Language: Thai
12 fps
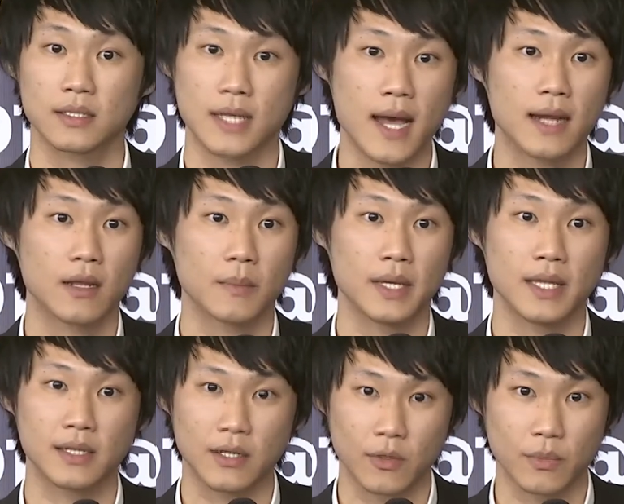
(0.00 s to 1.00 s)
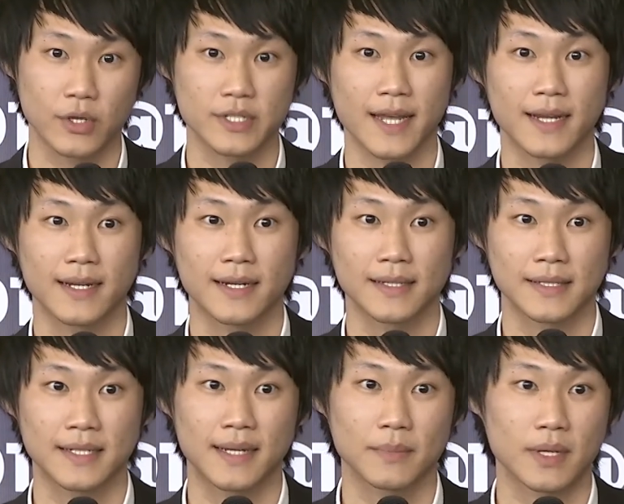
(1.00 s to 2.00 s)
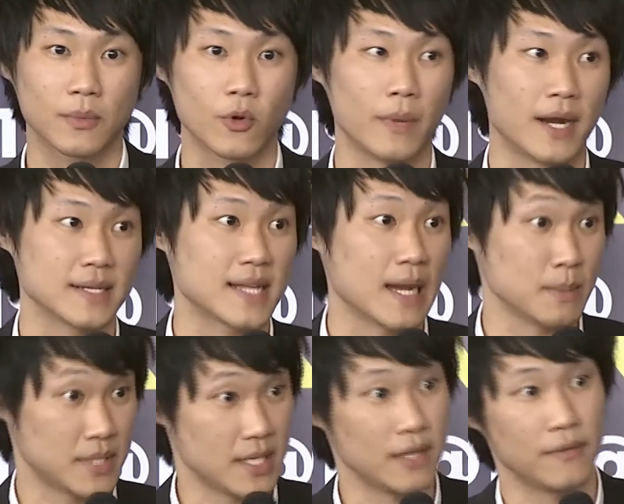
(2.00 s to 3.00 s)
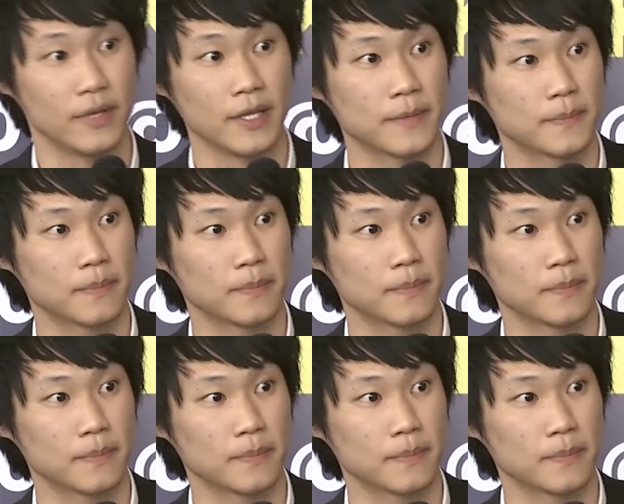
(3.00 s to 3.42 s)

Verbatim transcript: ชาติก็มีอินทนนท์โปรเจกต์ที่ทำกับกลุ่ม อาร์ สาม ซี วี